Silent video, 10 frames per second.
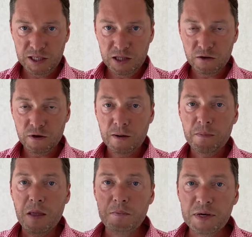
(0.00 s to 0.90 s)
по
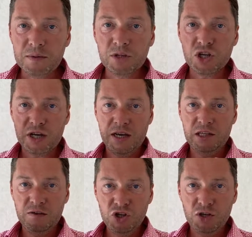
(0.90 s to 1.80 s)
перемножая эти
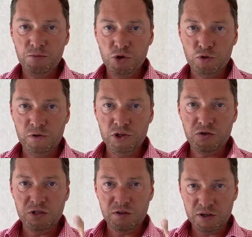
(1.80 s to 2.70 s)
вещи, будет
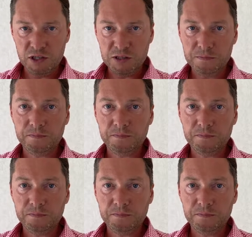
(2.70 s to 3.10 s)
увеличиваться в разы.